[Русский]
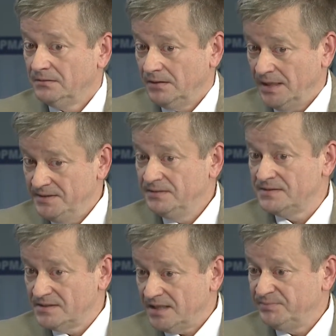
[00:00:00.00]
один
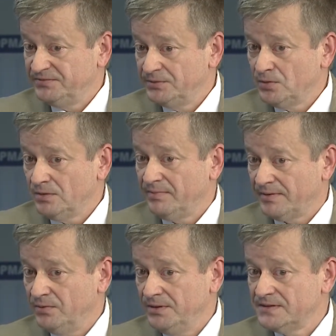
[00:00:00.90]
из этапов ЭКО
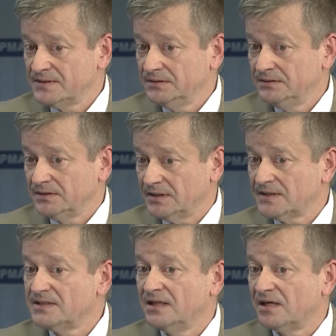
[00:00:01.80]
проводится э, как раз-таки